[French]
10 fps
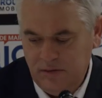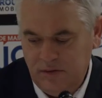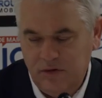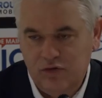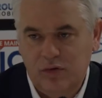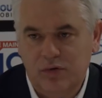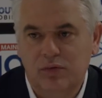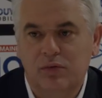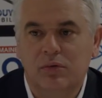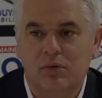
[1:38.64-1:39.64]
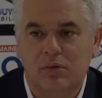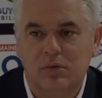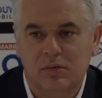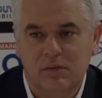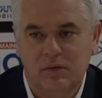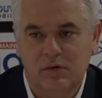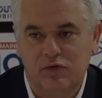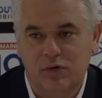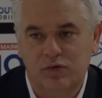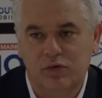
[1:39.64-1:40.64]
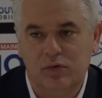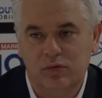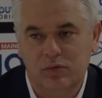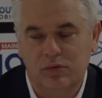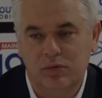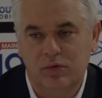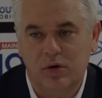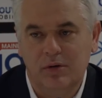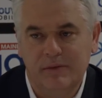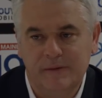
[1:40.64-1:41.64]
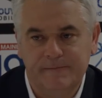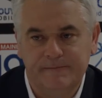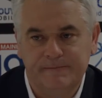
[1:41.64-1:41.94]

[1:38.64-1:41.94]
c'est un choix du, c'est le choix du, du, club.